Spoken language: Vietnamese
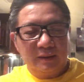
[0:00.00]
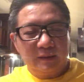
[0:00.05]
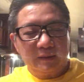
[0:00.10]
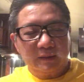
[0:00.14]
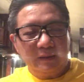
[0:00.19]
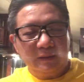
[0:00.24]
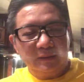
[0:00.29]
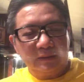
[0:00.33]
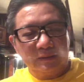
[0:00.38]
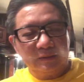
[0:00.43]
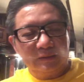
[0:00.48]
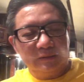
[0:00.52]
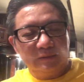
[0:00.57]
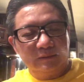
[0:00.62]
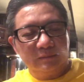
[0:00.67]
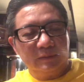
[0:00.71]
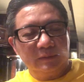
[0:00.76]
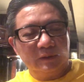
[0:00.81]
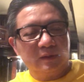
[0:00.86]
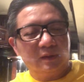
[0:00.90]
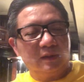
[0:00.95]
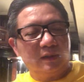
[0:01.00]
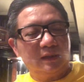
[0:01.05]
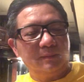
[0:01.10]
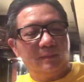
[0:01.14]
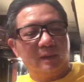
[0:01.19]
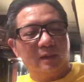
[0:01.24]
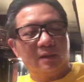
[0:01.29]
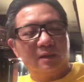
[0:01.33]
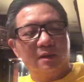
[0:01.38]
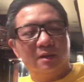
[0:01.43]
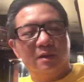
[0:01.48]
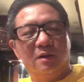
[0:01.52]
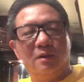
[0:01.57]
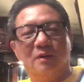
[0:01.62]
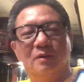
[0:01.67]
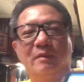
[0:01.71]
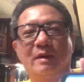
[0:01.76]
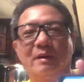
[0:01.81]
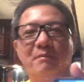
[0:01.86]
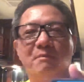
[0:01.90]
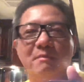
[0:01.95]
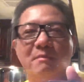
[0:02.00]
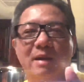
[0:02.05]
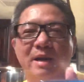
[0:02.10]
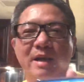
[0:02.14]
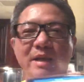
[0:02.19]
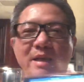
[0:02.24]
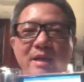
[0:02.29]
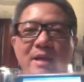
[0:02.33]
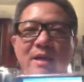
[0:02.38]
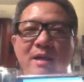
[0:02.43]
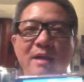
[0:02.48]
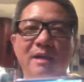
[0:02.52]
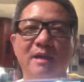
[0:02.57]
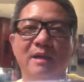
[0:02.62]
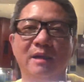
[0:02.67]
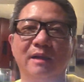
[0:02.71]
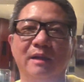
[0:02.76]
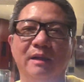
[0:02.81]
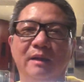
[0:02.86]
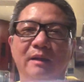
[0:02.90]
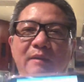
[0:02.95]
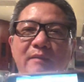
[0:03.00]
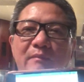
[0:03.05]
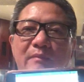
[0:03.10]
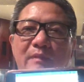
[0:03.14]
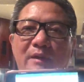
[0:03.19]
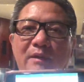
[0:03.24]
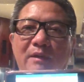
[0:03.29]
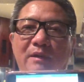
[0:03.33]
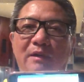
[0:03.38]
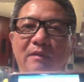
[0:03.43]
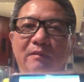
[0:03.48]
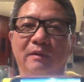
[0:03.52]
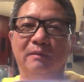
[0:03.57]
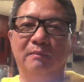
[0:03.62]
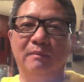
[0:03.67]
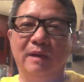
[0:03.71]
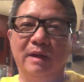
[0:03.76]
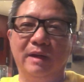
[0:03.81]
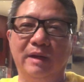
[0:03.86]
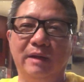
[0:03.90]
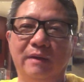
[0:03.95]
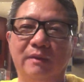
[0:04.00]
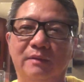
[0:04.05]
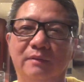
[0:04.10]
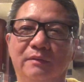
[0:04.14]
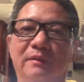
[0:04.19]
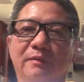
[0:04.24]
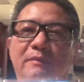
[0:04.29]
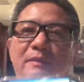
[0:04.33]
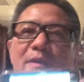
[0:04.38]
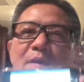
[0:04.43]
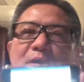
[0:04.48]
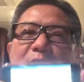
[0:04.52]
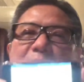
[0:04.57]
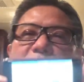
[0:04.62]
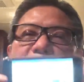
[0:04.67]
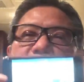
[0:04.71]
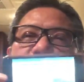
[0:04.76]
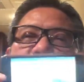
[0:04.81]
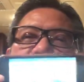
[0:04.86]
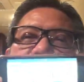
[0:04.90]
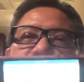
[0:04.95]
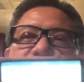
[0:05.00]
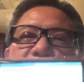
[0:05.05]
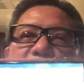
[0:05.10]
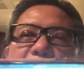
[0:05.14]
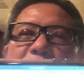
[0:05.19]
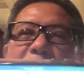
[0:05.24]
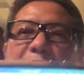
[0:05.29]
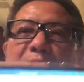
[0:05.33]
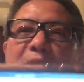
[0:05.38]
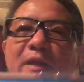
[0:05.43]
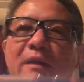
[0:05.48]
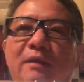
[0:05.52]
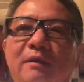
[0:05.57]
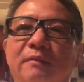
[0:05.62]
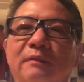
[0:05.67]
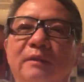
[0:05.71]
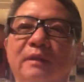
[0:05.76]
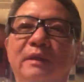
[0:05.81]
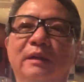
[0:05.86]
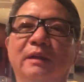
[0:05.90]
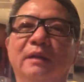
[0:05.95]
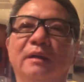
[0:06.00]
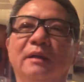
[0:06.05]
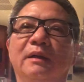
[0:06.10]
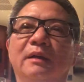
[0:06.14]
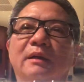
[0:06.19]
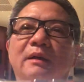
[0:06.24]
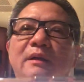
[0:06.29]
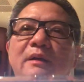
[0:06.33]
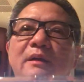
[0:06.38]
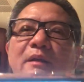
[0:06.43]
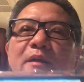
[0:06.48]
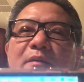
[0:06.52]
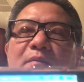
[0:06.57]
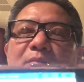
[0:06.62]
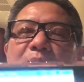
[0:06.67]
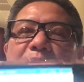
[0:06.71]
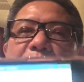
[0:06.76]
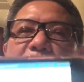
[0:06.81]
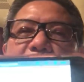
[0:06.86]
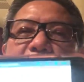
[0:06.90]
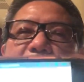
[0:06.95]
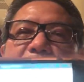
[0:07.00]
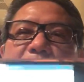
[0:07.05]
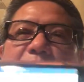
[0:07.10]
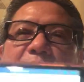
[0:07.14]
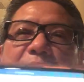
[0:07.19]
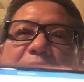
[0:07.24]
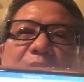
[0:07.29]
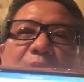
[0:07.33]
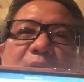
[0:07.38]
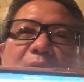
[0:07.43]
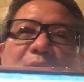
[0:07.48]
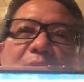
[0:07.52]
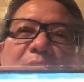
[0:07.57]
cái hiện tượng mà có cái bản đồ bằng mây á bản đồ bằng mây của bên không thấy không ha không thấy gì hết à.